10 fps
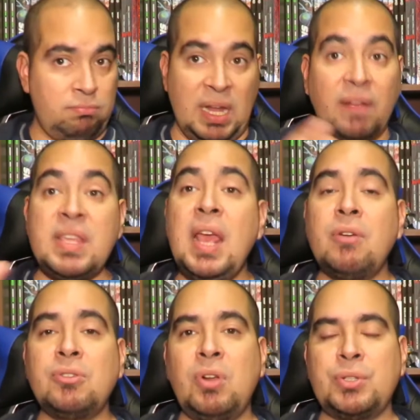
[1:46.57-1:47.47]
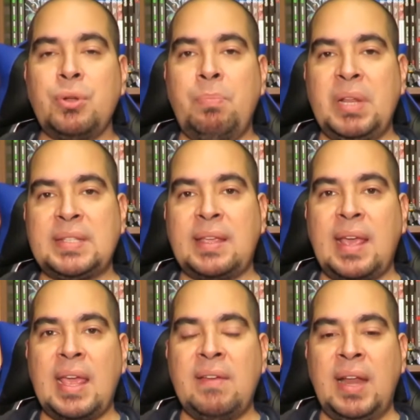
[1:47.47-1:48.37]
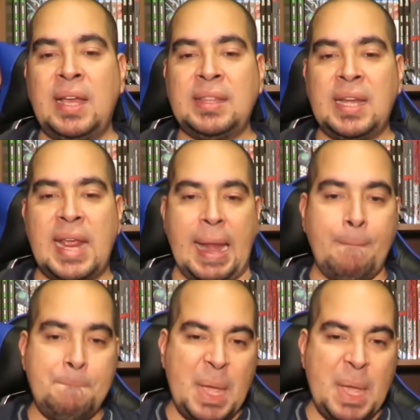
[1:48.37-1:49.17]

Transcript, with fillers: maravillarnos con las sorpresas que ahí van a tener.